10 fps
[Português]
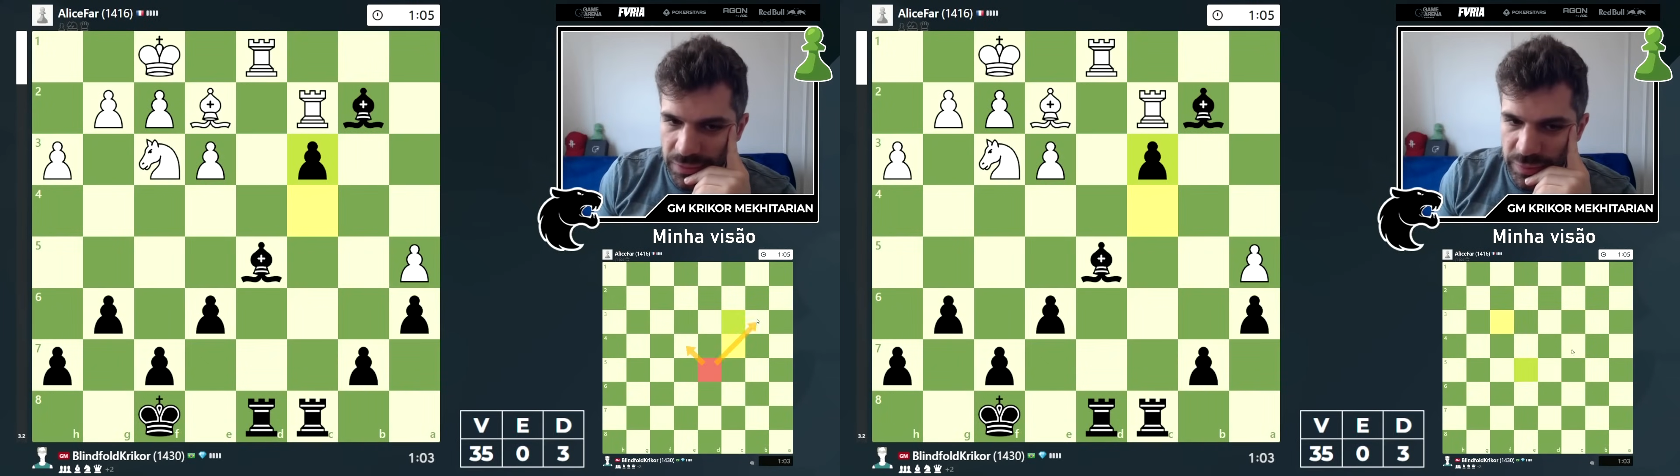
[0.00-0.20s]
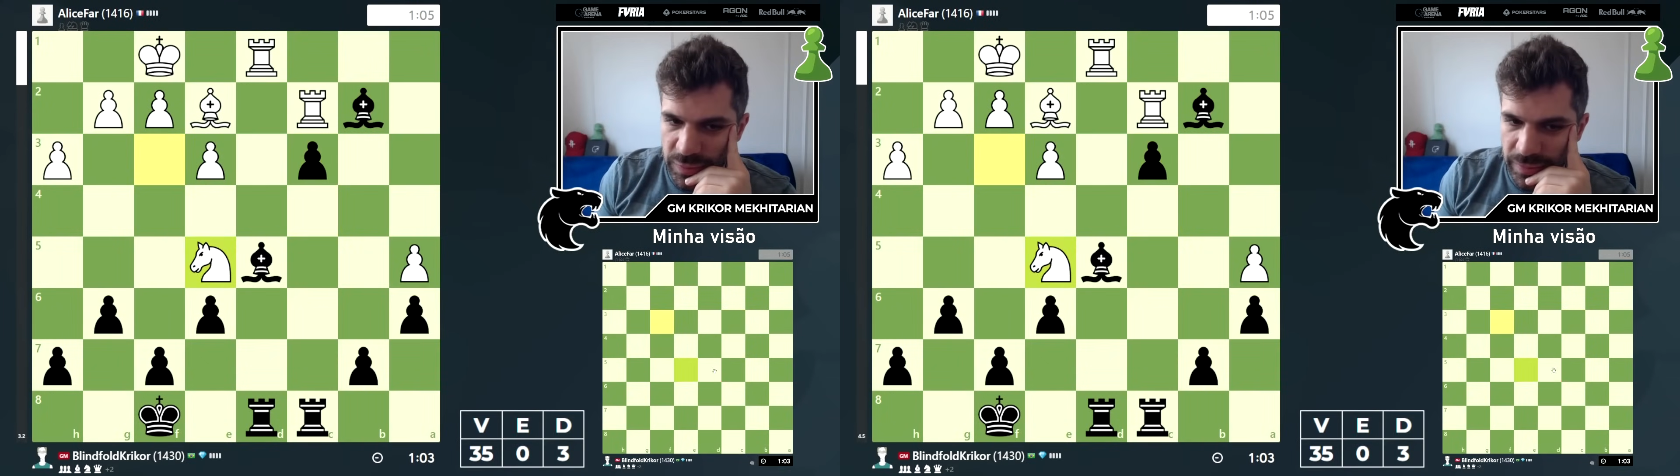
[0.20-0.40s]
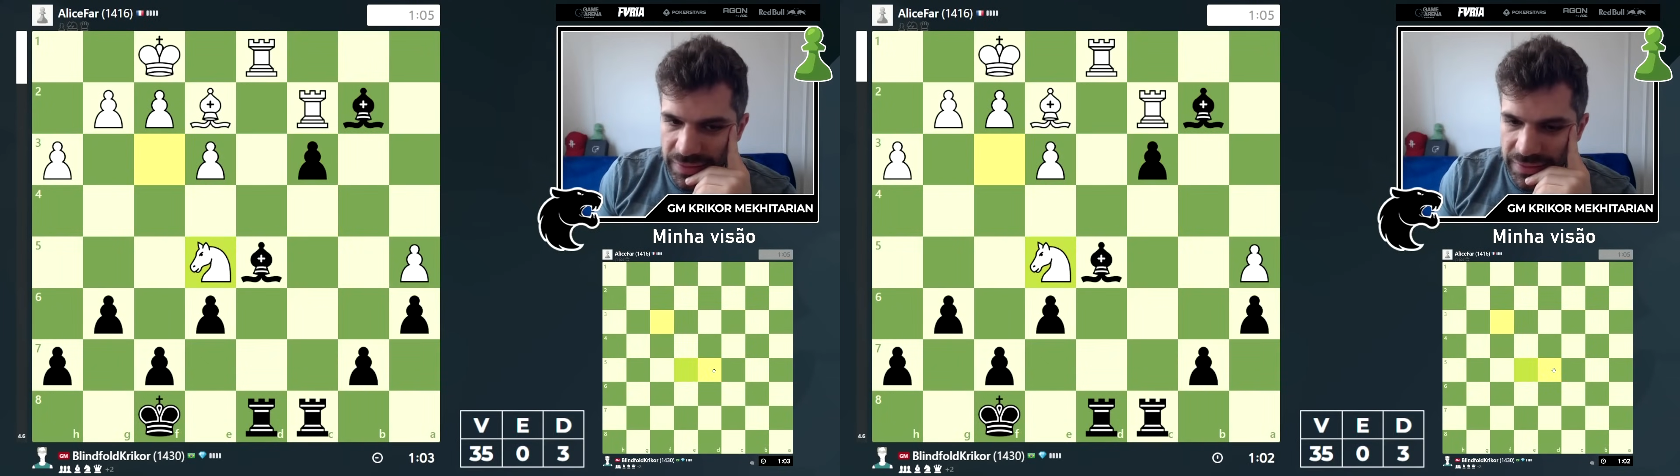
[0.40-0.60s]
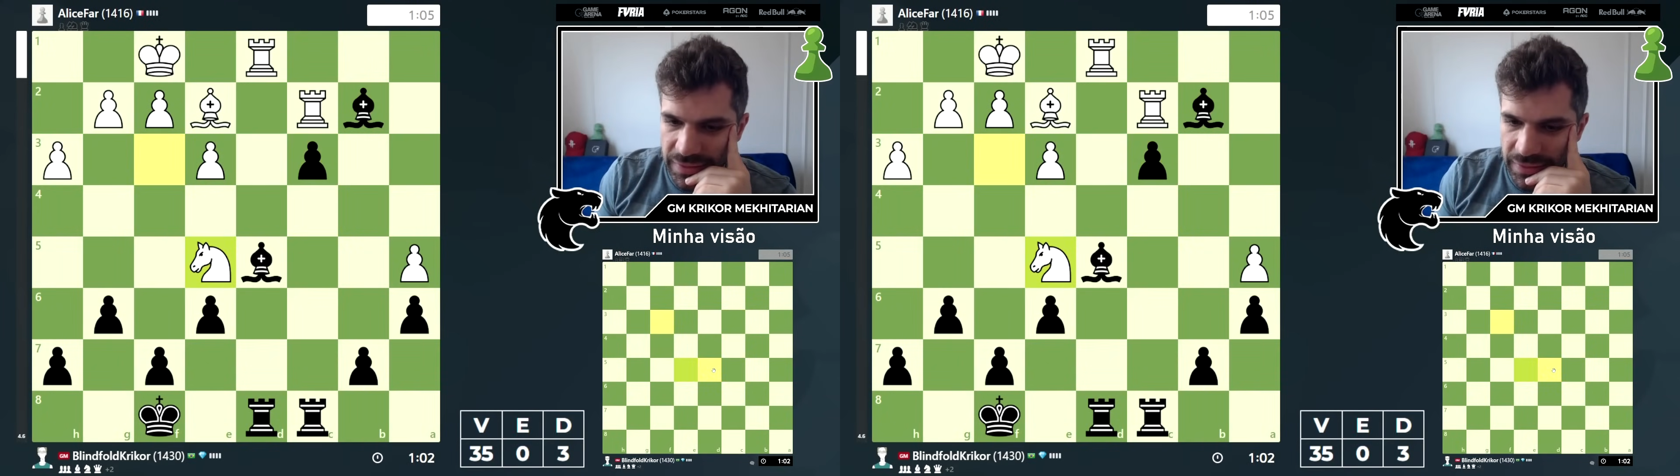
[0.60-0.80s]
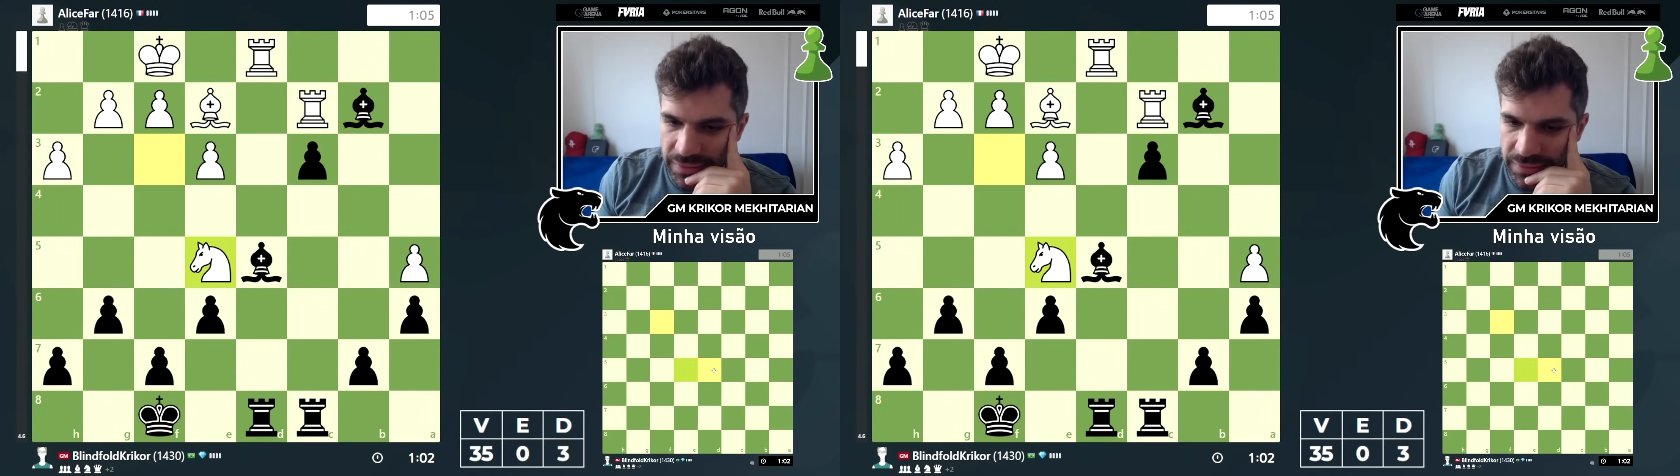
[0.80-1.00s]
bispo em
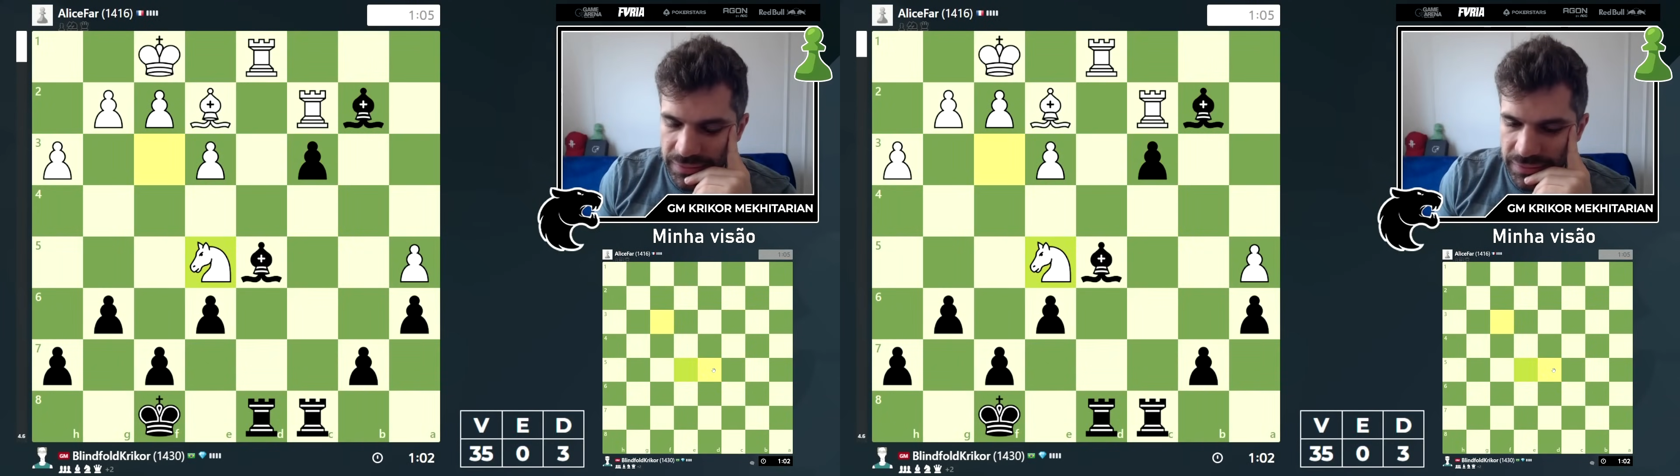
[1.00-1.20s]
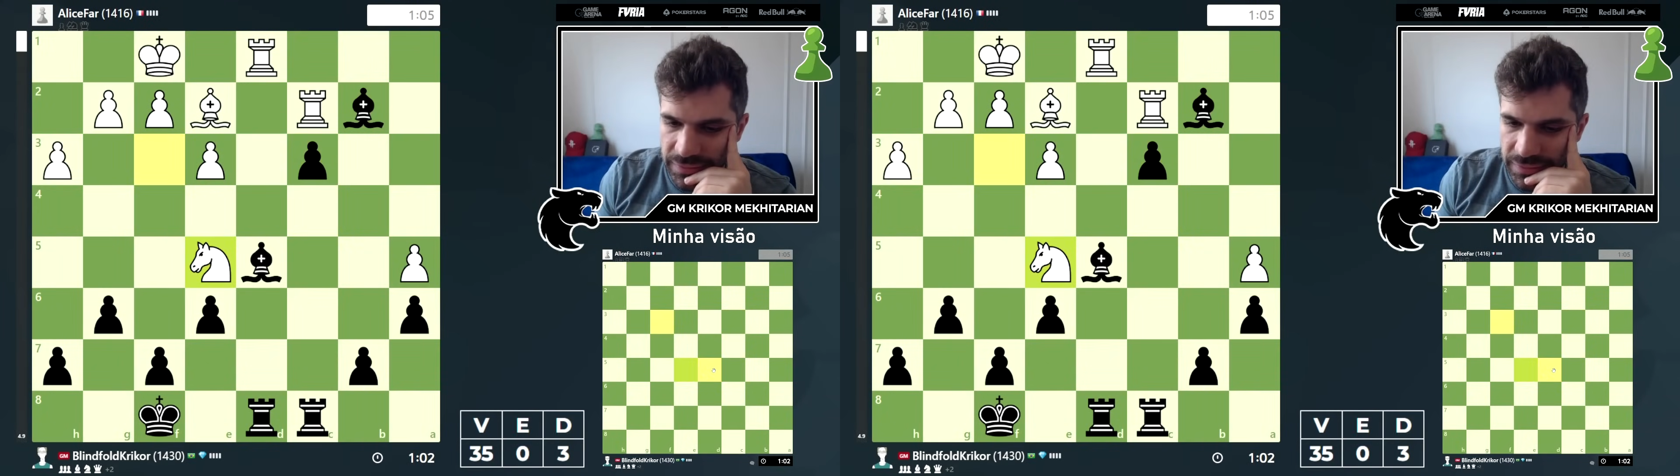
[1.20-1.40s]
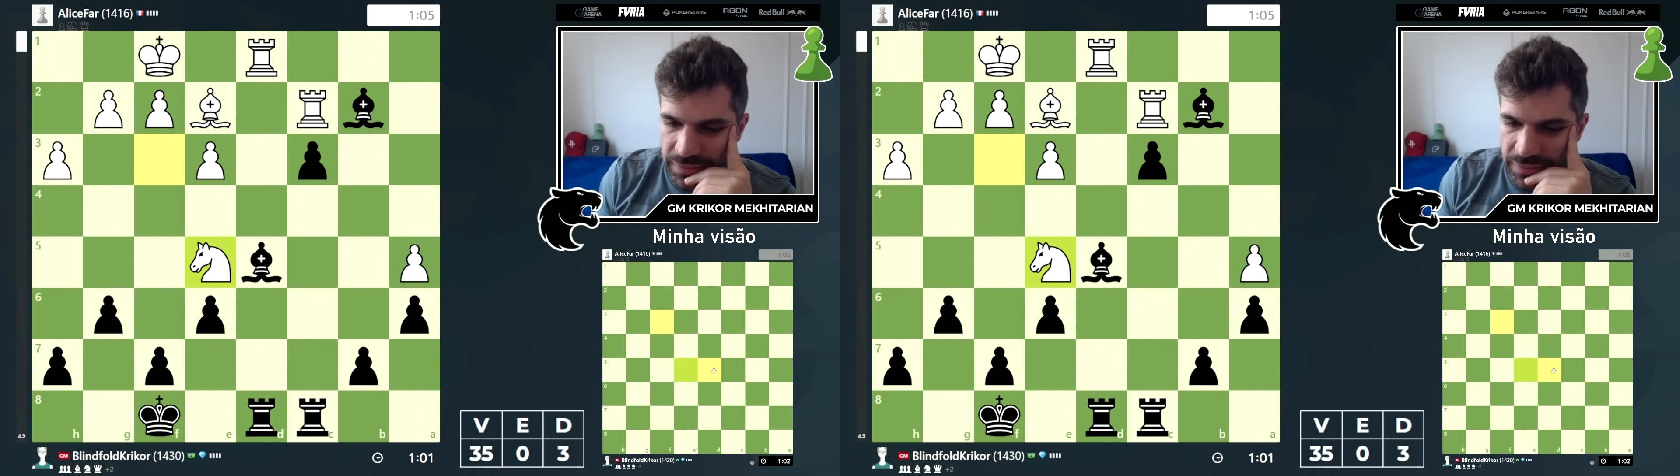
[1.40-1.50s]
B3.